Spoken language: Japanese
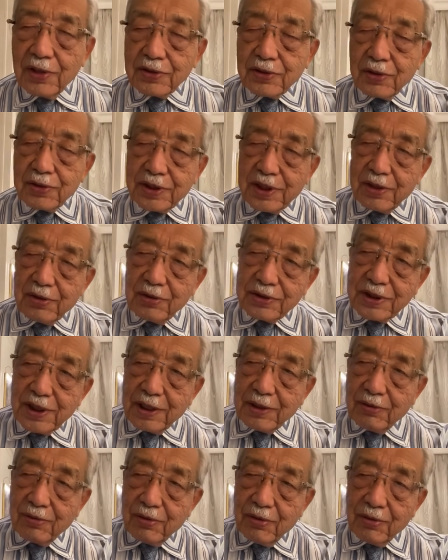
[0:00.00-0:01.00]
そして
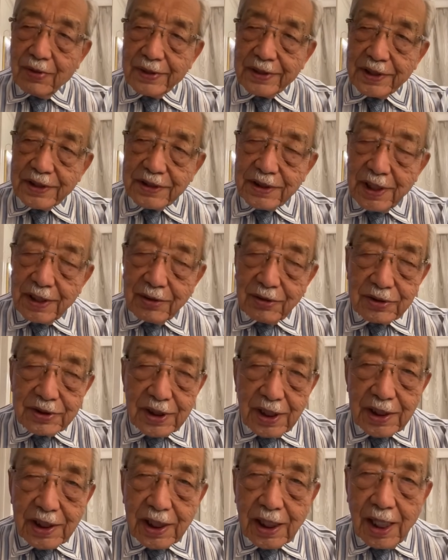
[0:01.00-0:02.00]
ロシアの方はですね、
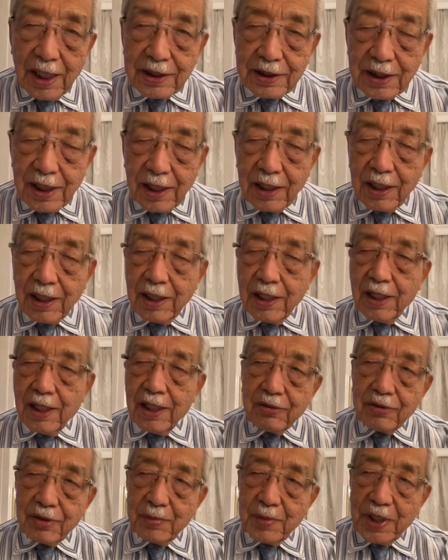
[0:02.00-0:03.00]
ロシア議会で
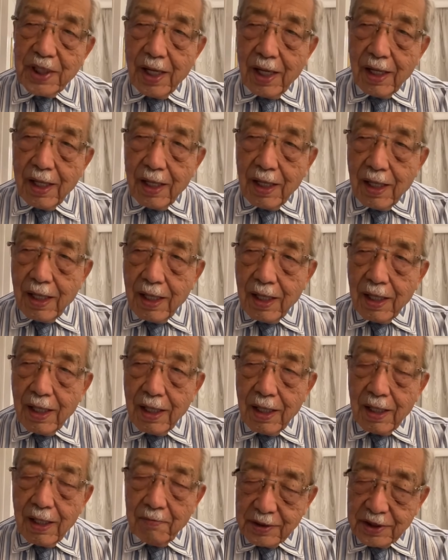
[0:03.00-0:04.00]

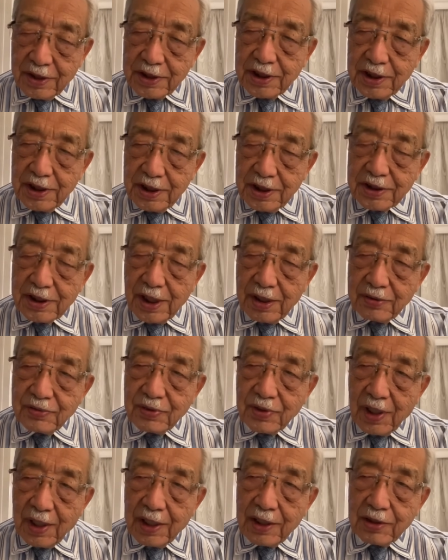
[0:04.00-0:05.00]
クリミア自治
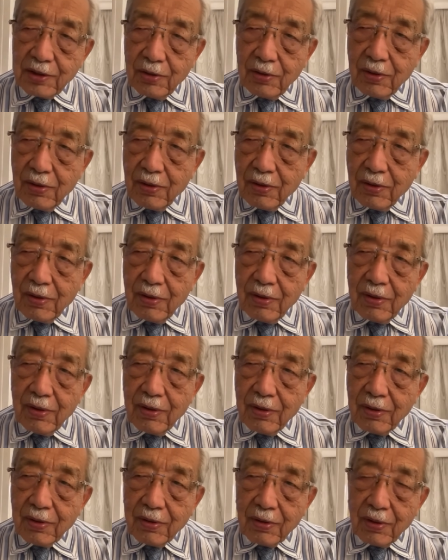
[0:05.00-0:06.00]
政府から
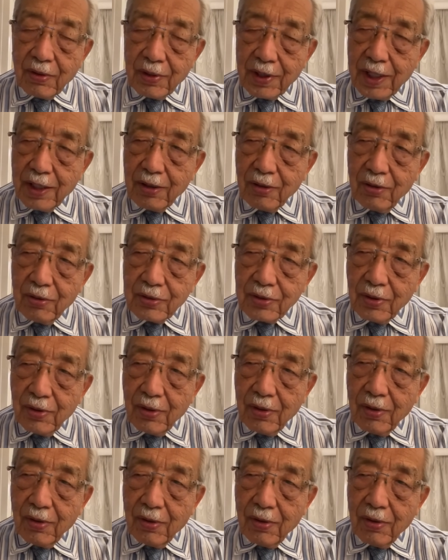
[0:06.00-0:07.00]
のこの併合
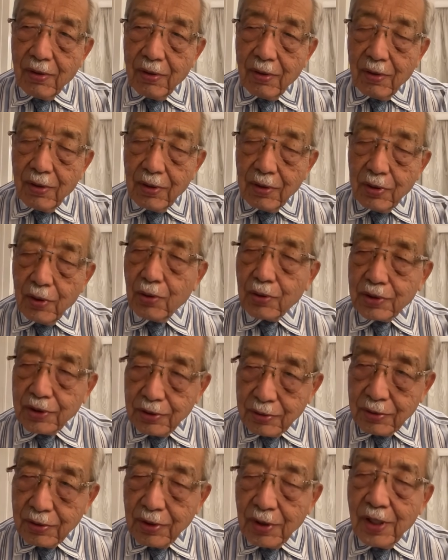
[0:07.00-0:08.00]
の要
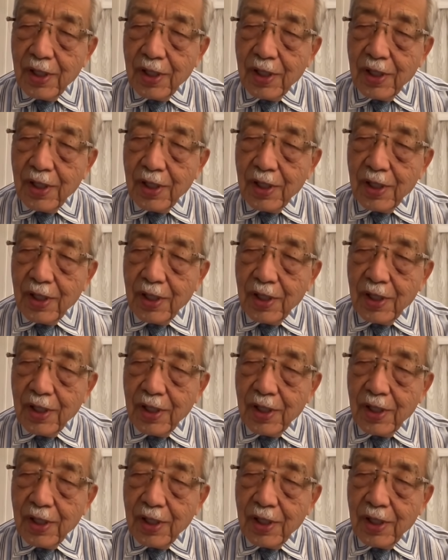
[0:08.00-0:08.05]
求、